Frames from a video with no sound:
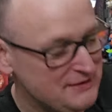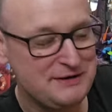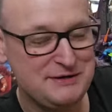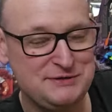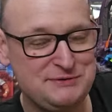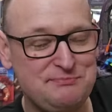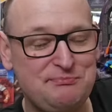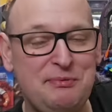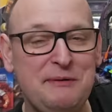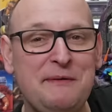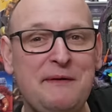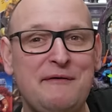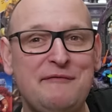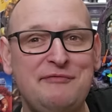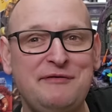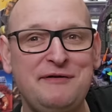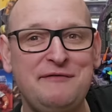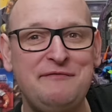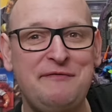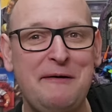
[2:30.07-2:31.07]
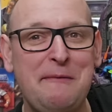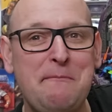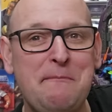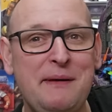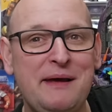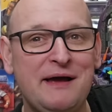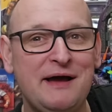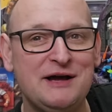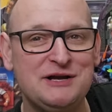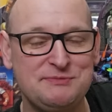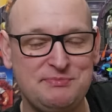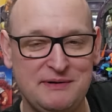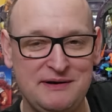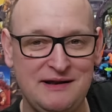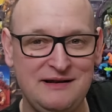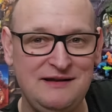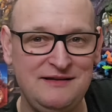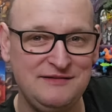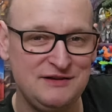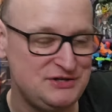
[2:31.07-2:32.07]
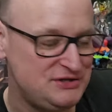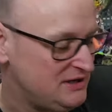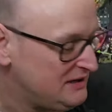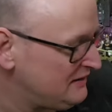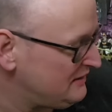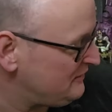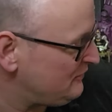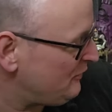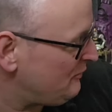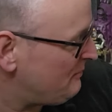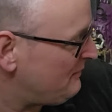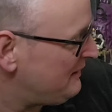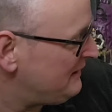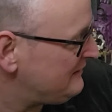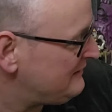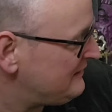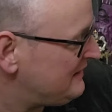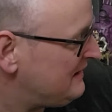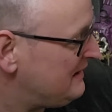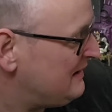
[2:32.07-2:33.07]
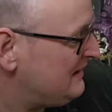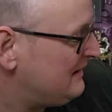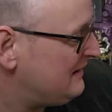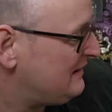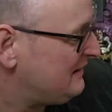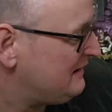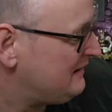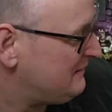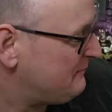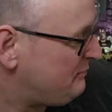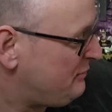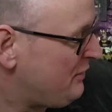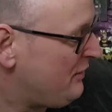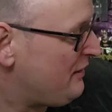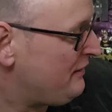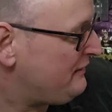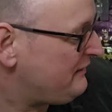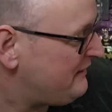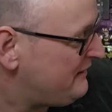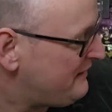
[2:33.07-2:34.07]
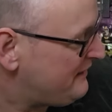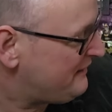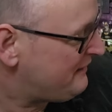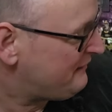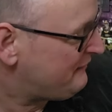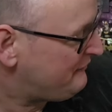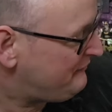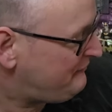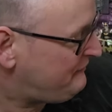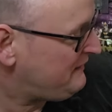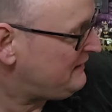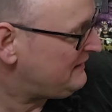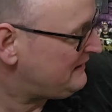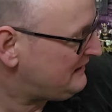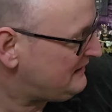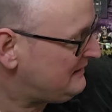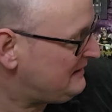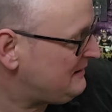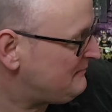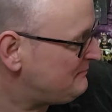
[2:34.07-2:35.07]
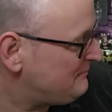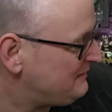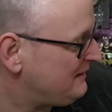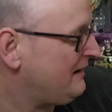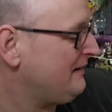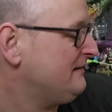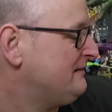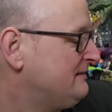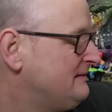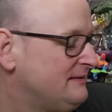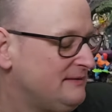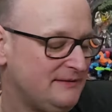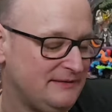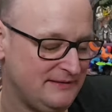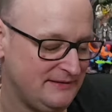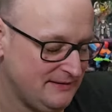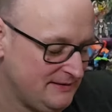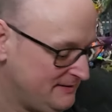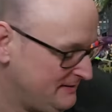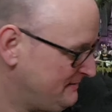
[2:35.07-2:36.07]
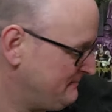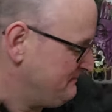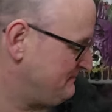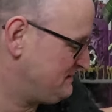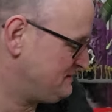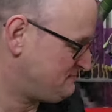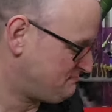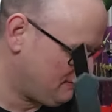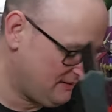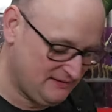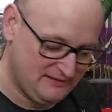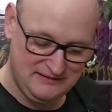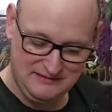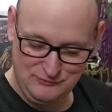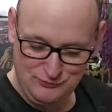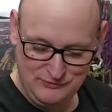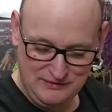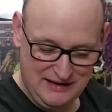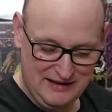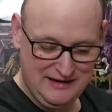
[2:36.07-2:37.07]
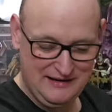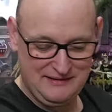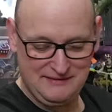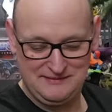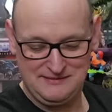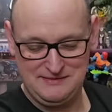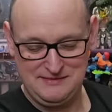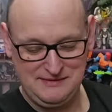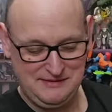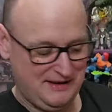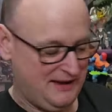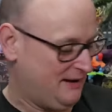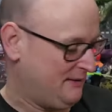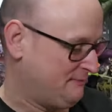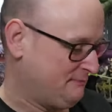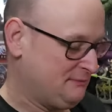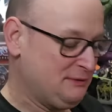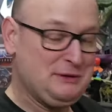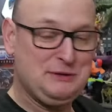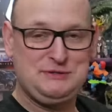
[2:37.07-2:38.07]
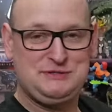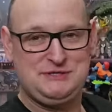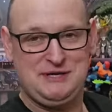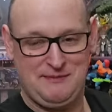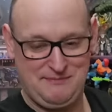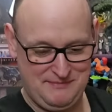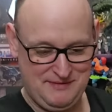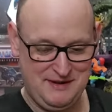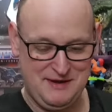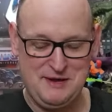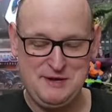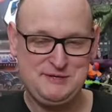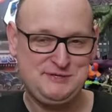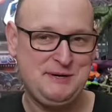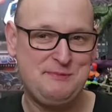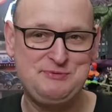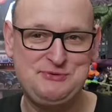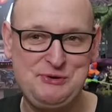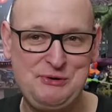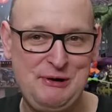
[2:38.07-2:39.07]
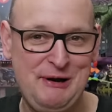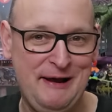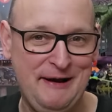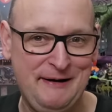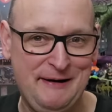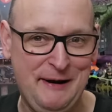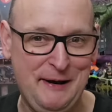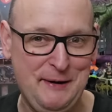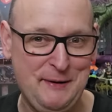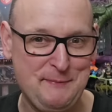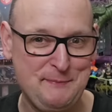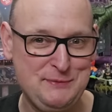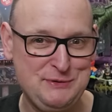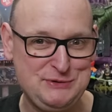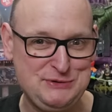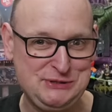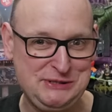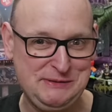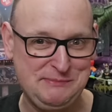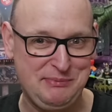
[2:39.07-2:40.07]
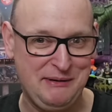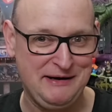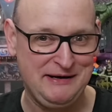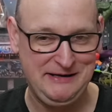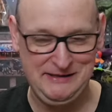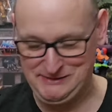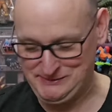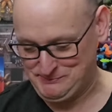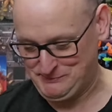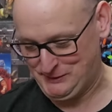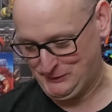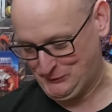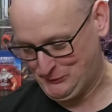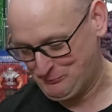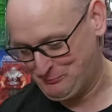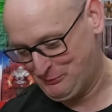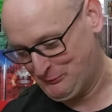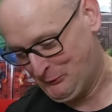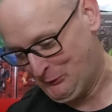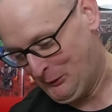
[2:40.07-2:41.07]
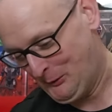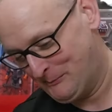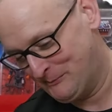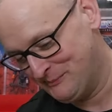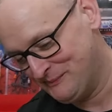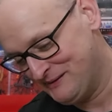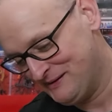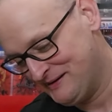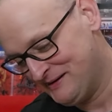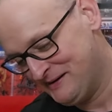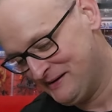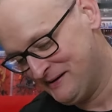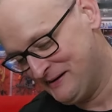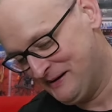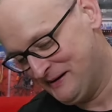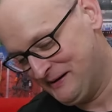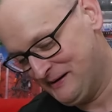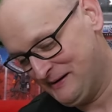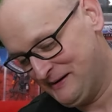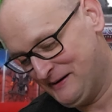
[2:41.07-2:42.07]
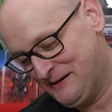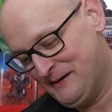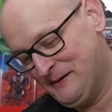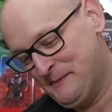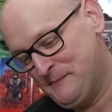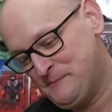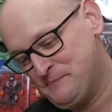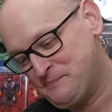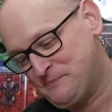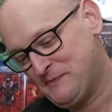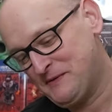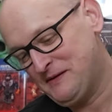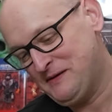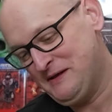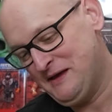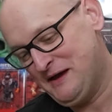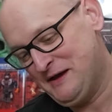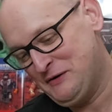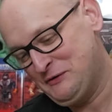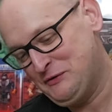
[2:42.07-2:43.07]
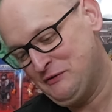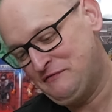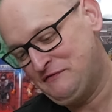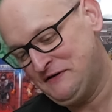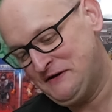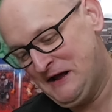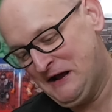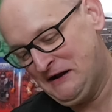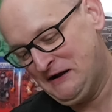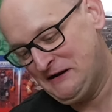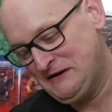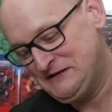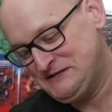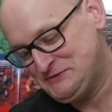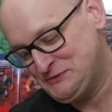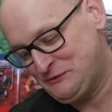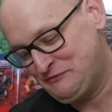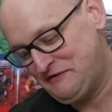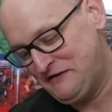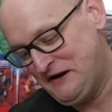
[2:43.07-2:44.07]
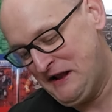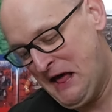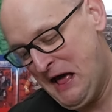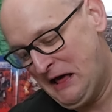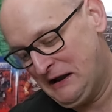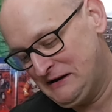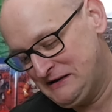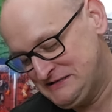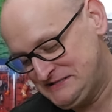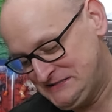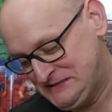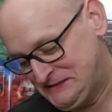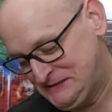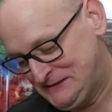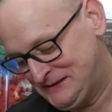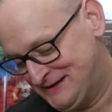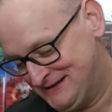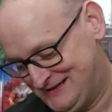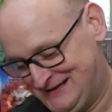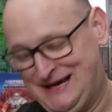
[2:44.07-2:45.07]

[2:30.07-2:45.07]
Ich bin auf jeden Fall mega gespannt. An dieser Stelle nochmals Björn, vielen lieben Dank. Ähm, ich bin total, ja, ich, ich habe schon lange keine Mystery-Pakete mehr bekommen. Äh, ja, ihr dürft den Angler nicht so vernachlässigen.